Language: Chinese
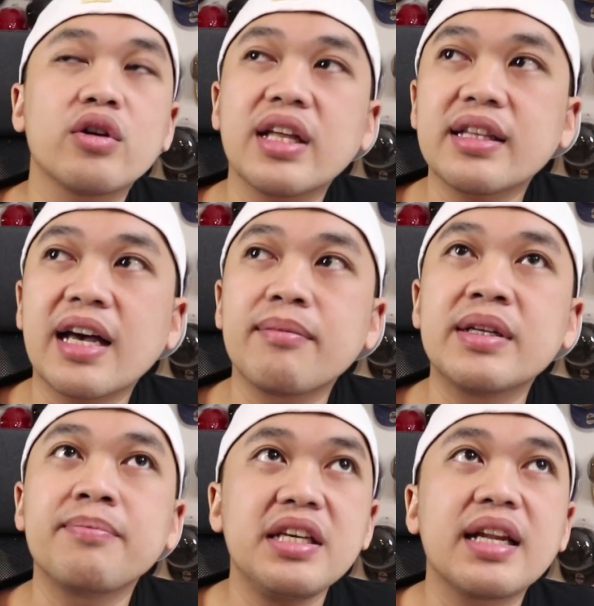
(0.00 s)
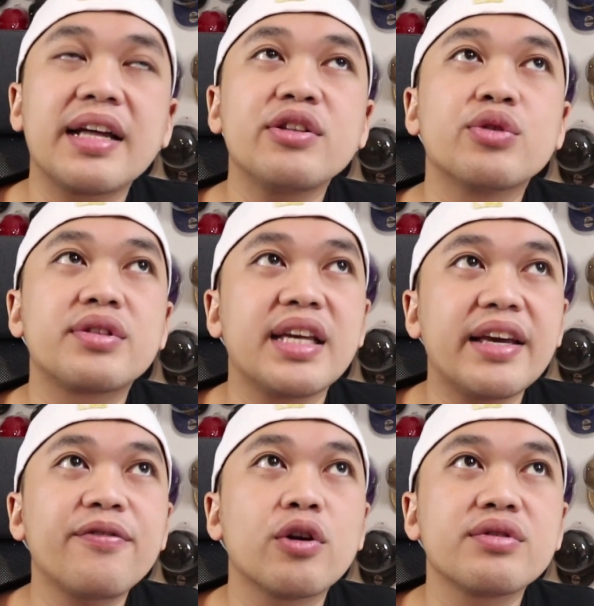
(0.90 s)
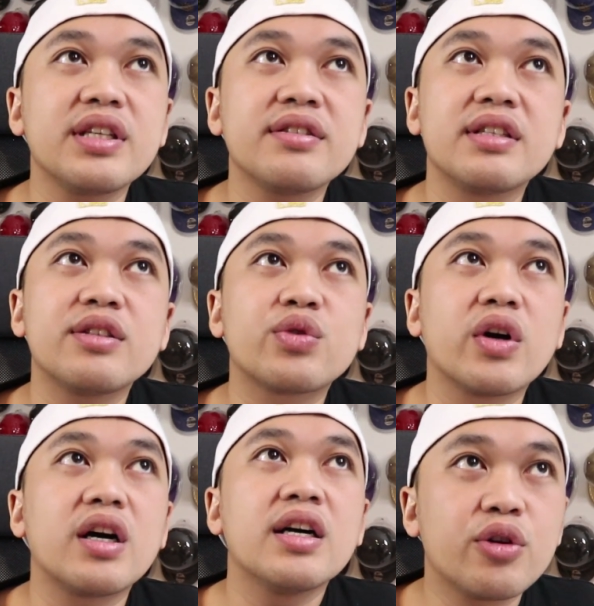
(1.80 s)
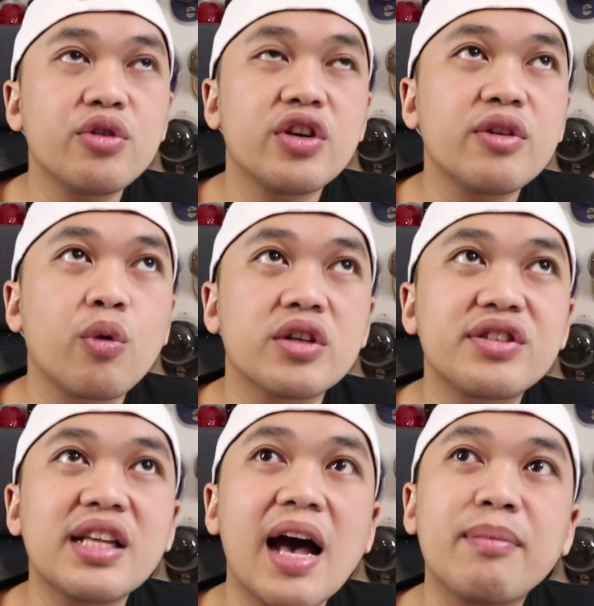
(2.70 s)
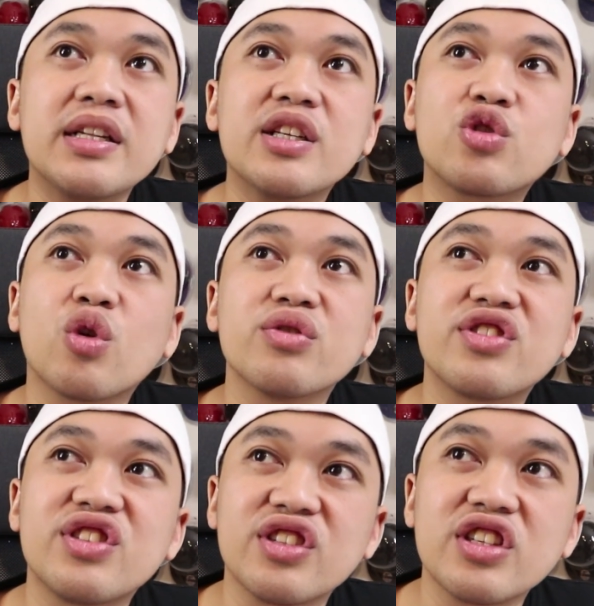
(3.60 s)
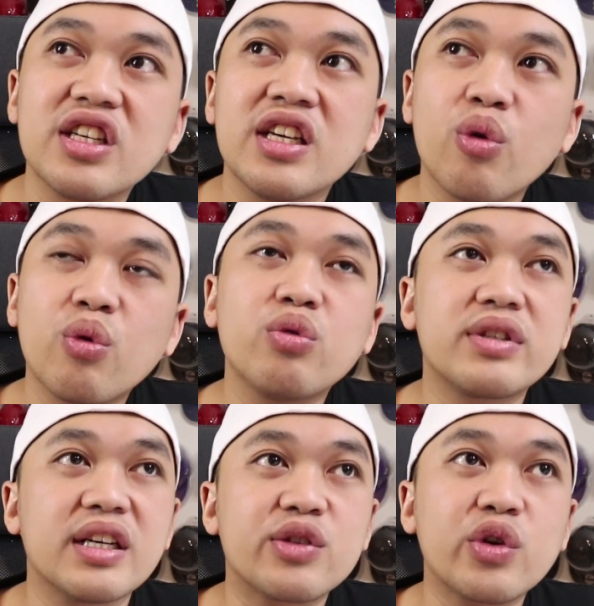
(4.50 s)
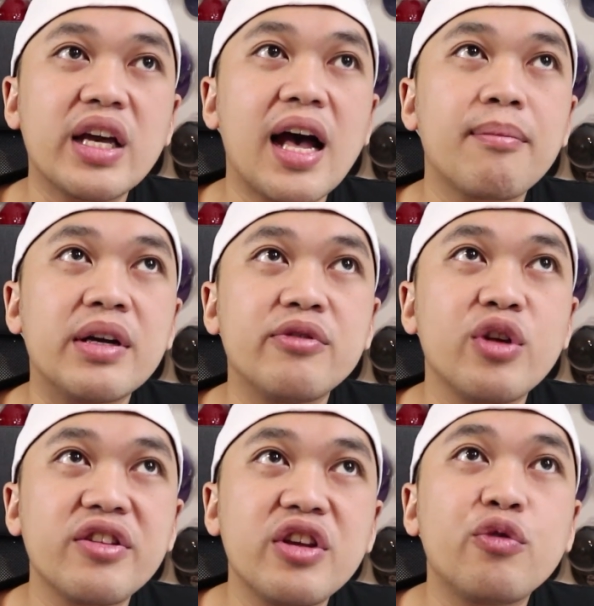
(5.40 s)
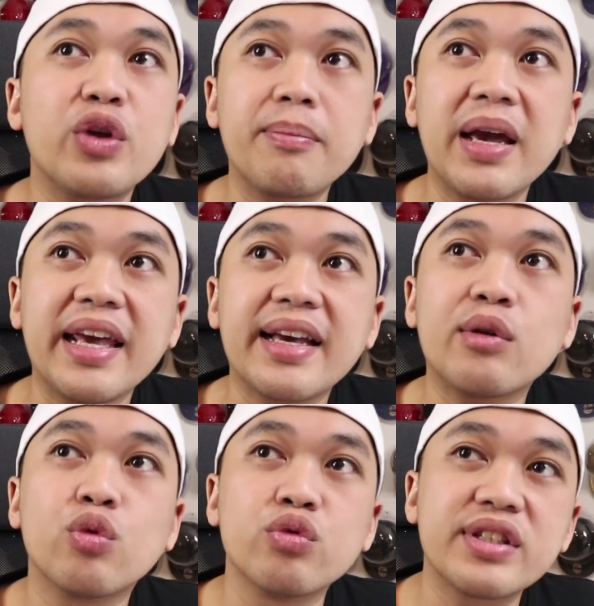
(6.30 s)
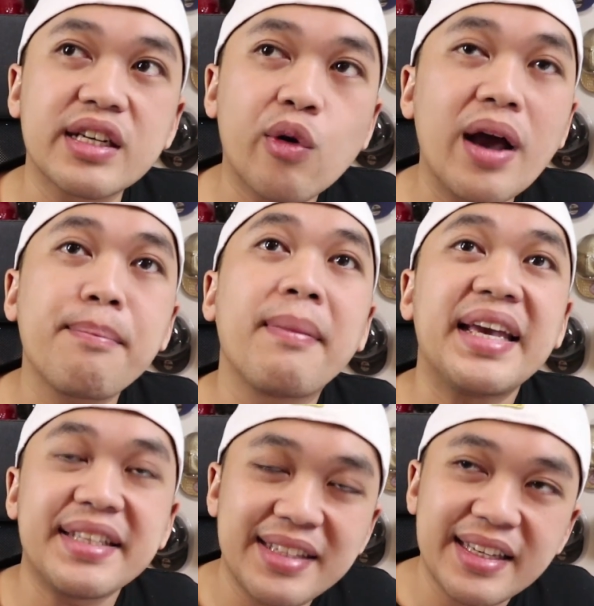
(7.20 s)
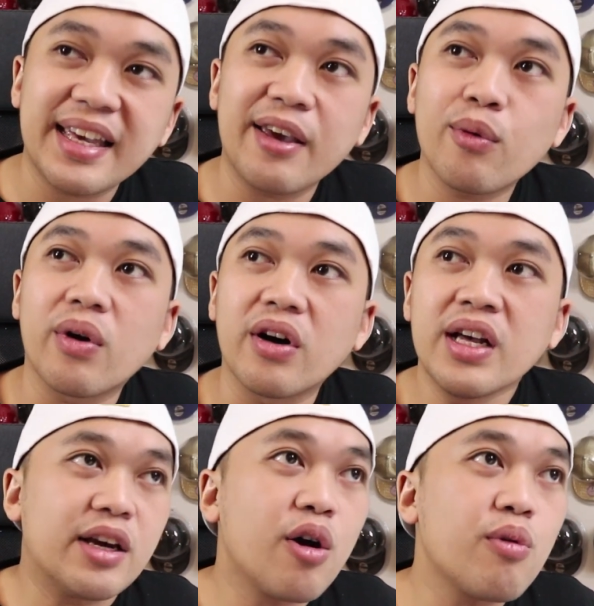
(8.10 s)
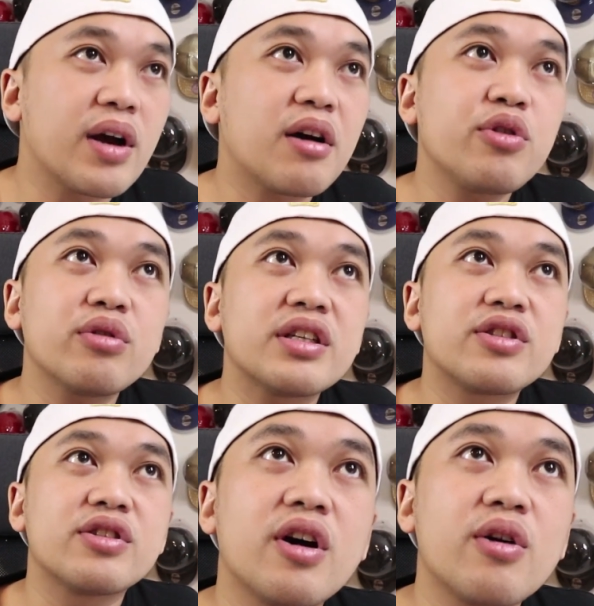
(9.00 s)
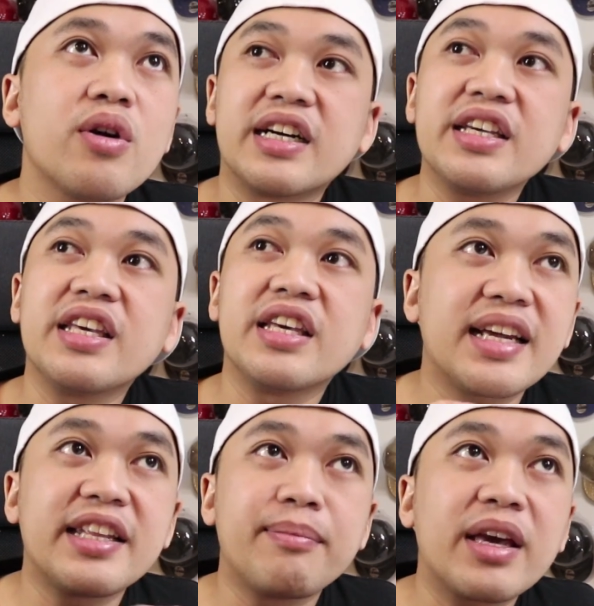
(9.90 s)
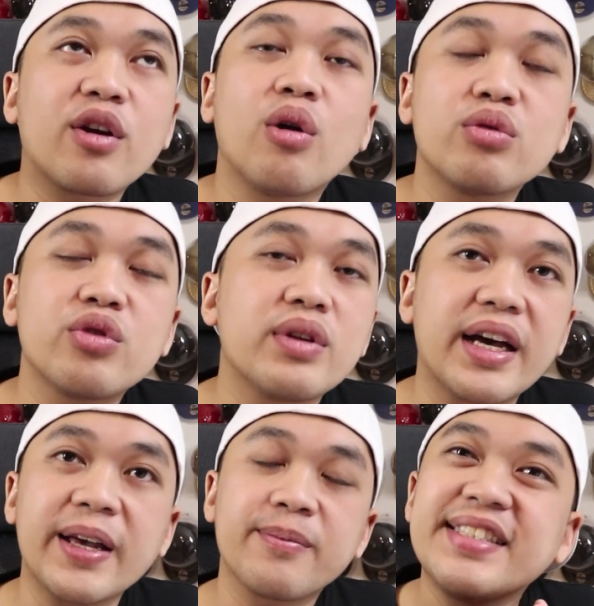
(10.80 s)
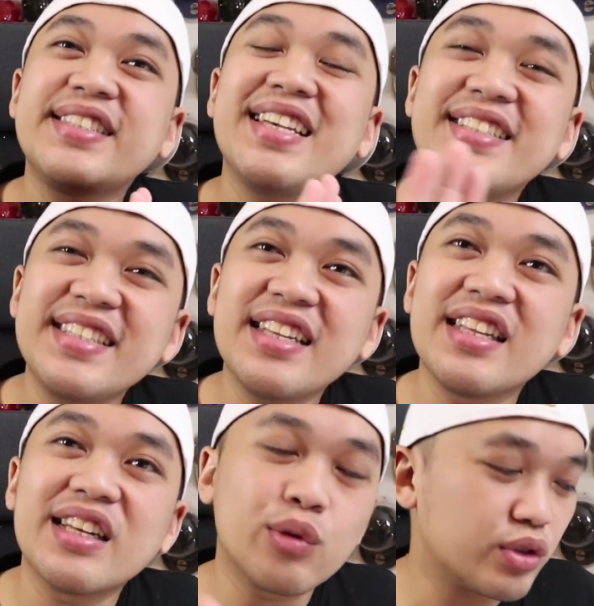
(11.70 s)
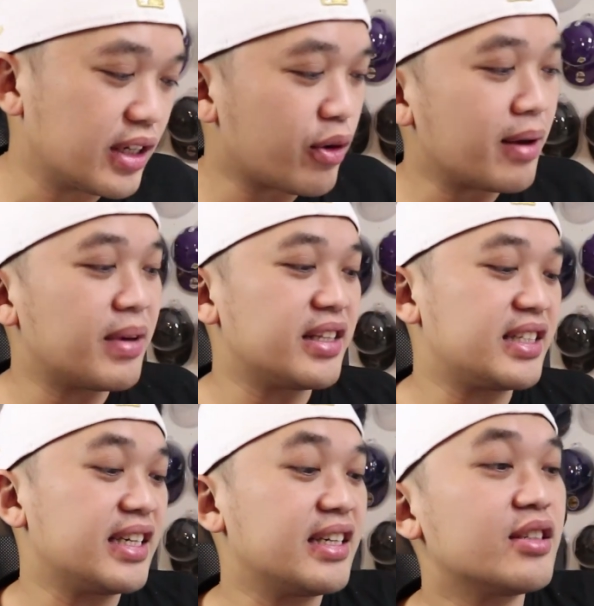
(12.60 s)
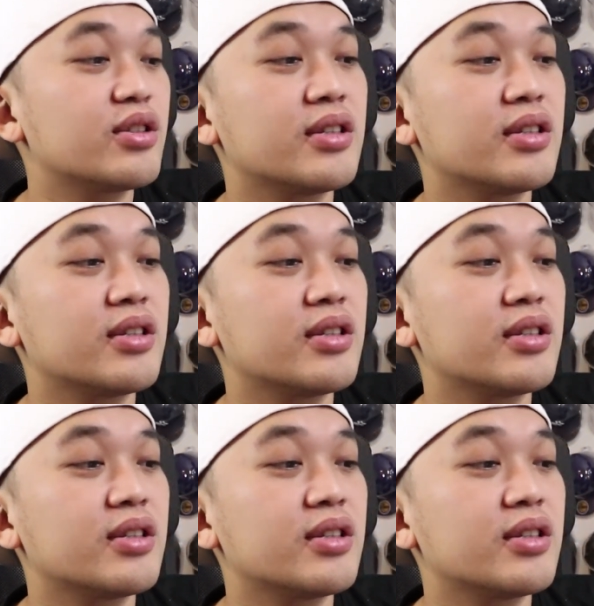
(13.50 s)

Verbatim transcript: 哥大，他们依然有写一封信息说，由于我是他们的忠实用户者，所以他们愿意 rebate 一个五十块美金给我，以后我要用的候可以在里面扣出来。谢谢你的五十块美金。